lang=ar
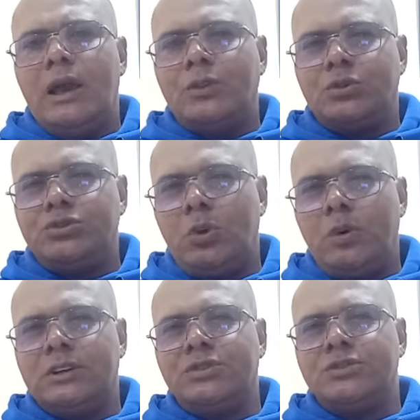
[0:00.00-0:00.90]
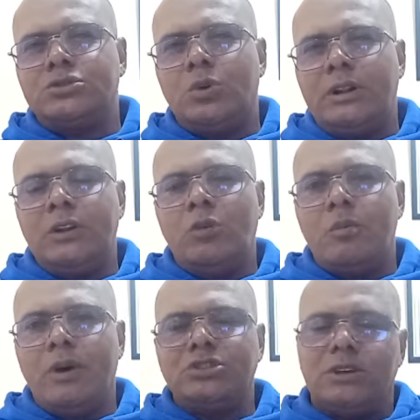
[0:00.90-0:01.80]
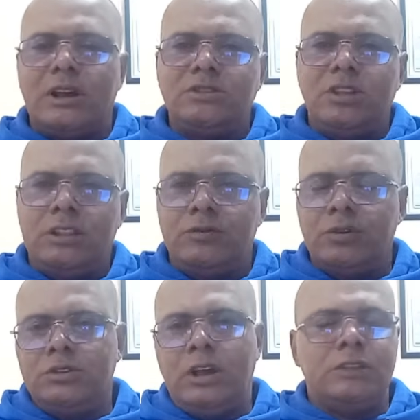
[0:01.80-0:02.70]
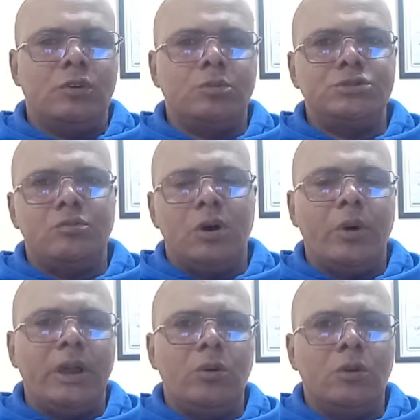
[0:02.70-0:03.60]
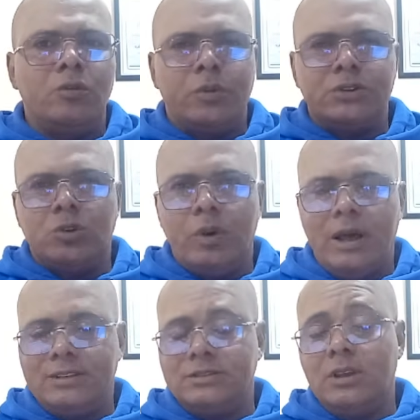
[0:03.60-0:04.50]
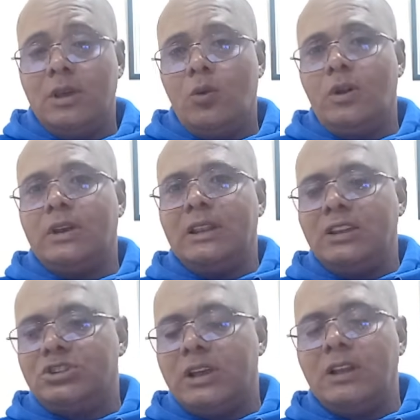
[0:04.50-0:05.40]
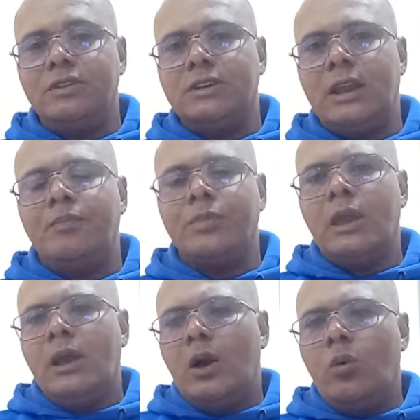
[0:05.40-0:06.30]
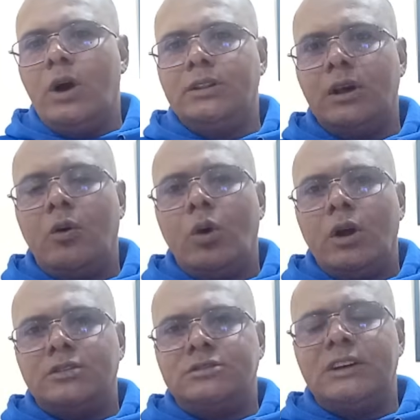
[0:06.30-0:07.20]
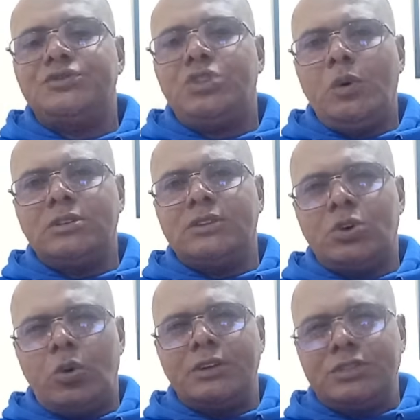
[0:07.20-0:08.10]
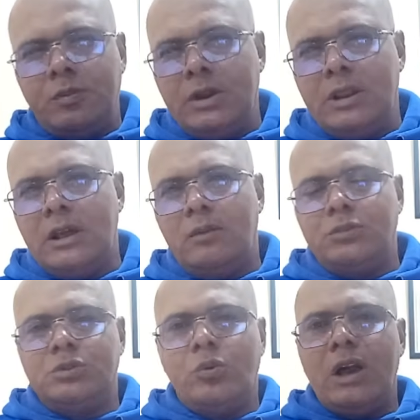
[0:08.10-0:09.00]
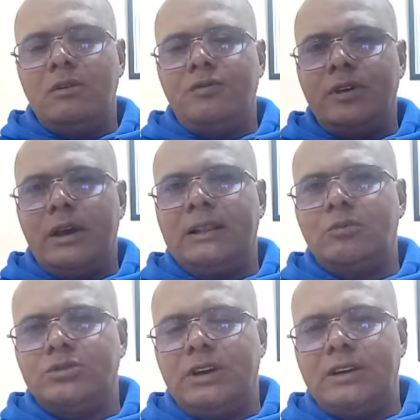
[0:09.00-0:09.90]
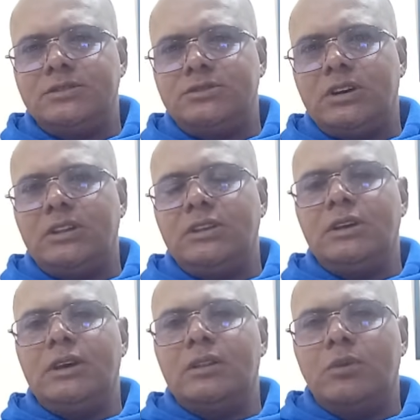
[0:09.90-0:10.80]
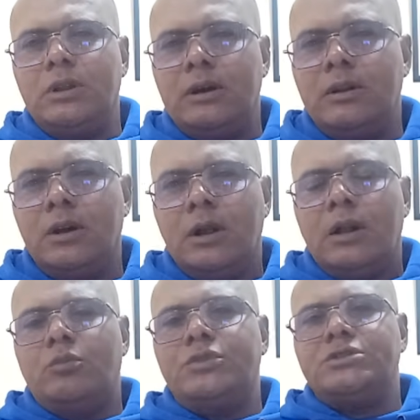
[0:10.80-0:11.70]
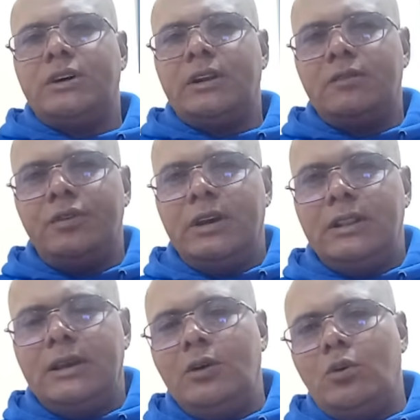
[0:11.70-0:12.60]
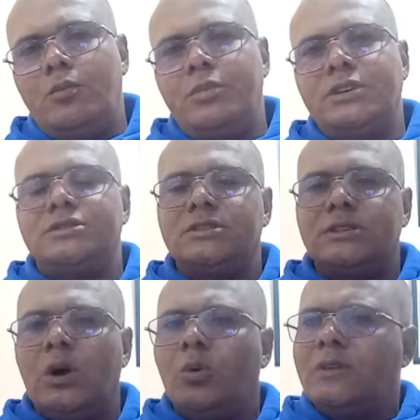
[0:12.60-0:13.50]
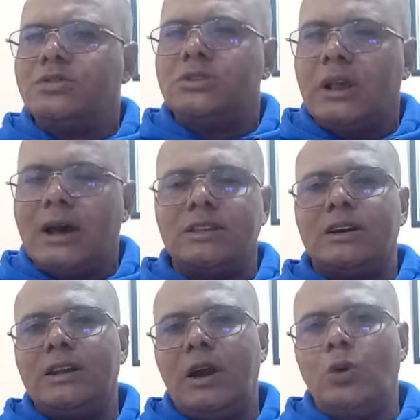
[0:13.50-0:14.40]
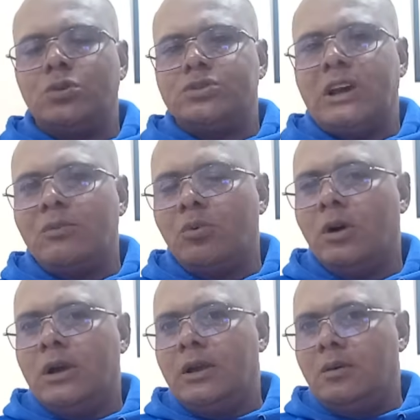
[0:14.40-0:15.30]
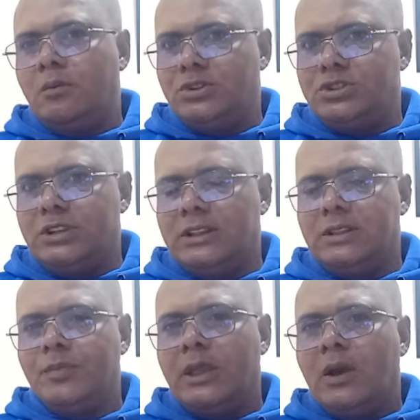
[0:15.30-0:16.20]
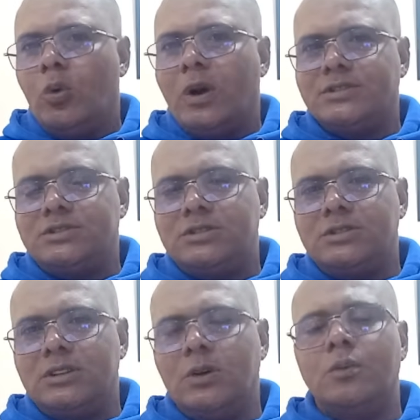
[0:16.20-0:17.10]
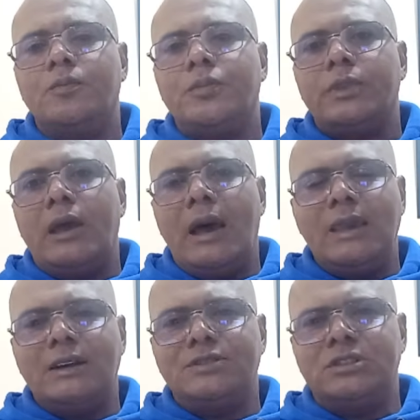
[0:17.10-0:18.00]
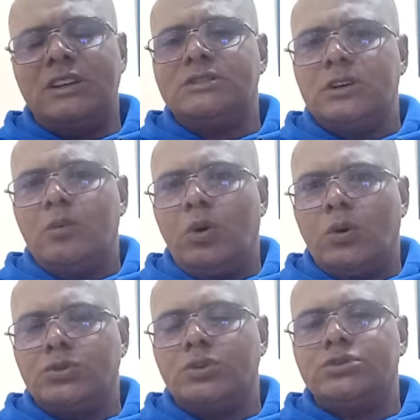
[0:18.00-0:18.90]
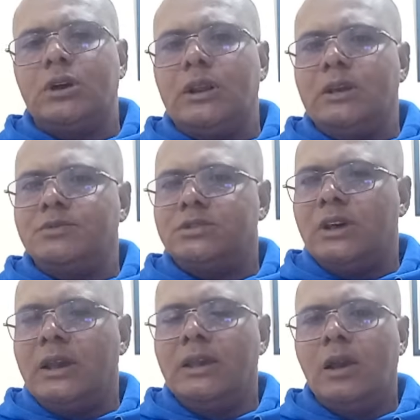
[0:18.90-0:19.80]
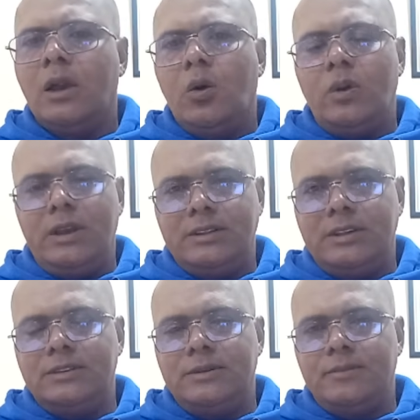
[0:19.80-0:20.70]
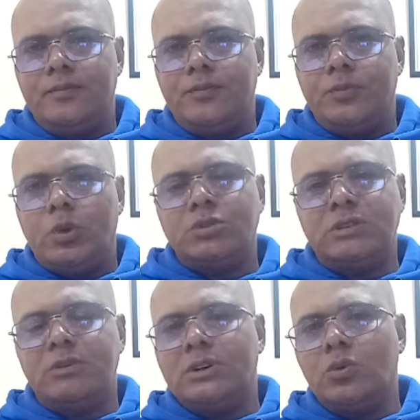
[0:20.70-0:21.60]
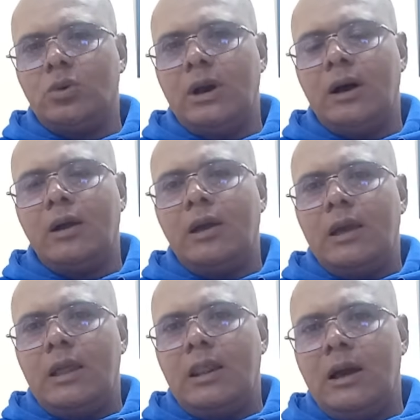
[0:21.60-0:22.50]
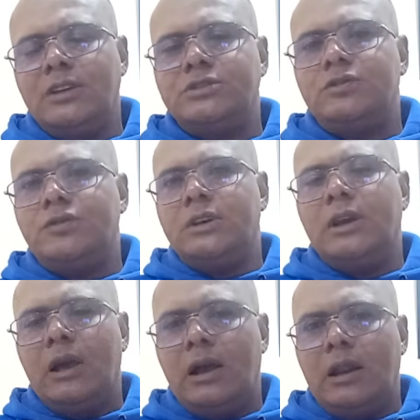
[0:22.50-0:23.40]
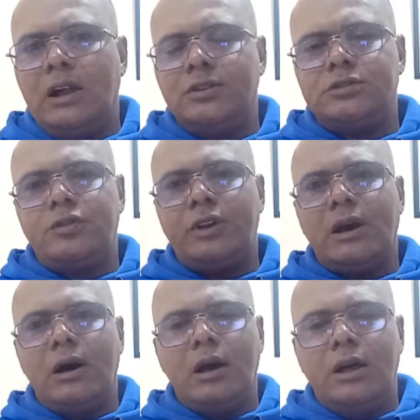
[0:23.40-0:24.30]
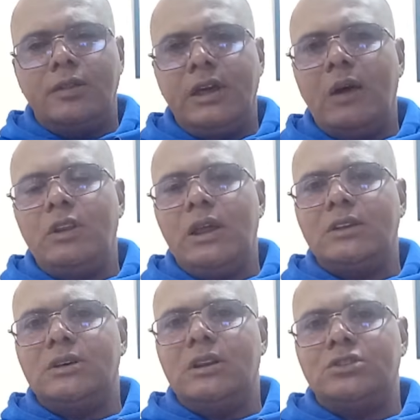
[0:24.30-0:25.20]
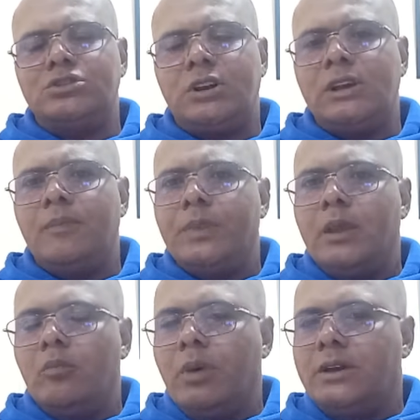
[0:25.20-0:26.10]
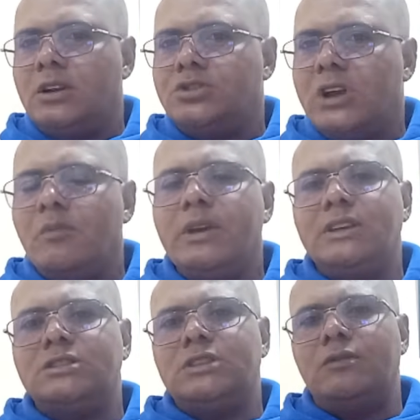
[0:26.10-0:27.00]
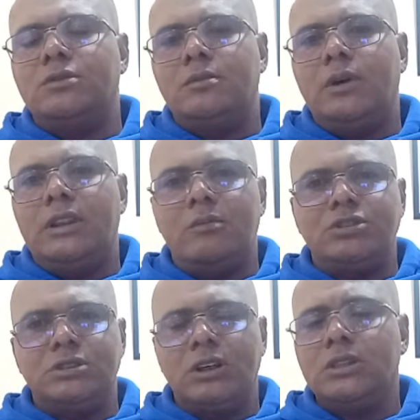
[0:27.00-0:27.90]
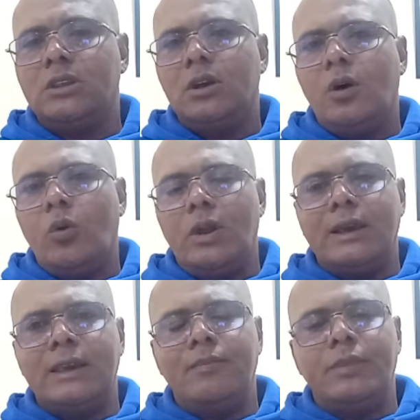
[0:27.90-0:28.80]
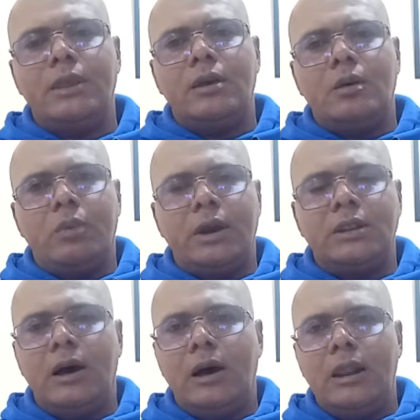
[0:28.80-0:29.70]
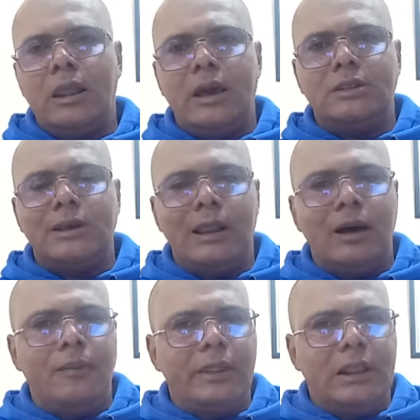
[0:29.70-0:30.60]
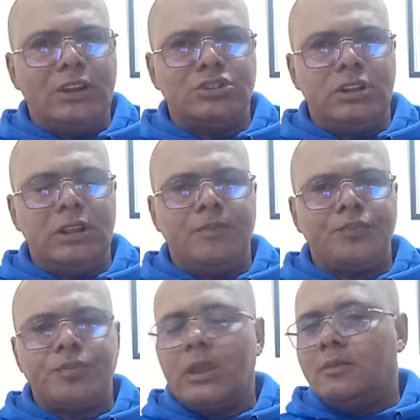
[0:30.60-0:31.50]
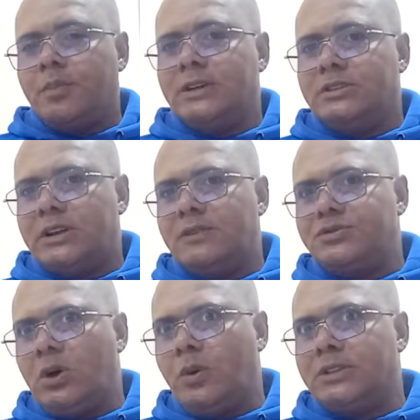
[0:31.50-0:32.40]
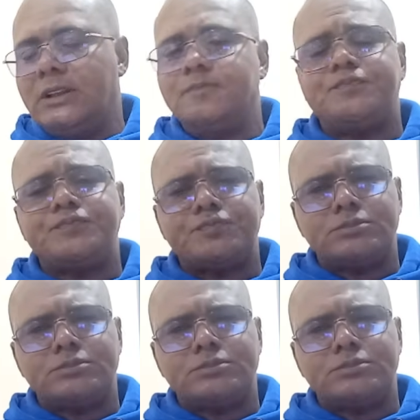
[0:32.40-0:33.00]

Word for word: هذوك التعويضات نصوا انهم ما باقيش غيتحذفوا من تما وغيولوا في مرسوم خاص ولكن الاشكال فين كاين هو ان زاد تعويضات اخرى تكميليه لمجموعه من الفئات المساعدين التقنيين ولا المتصرفين باستثناء ونفس الخطا كنعاودو نرتكبوه من جديد وكنستثنيو هيئه التدريس بالخصوص الابتدائي والاعدادي وديما تنقولها لا للتشفي لا للتفرقه نعم للعداله الاجريه بغينا الجميع يستافد حنا ماشي ضد ولكن بغينا العداله الاجريه بحيث ان في التعويضات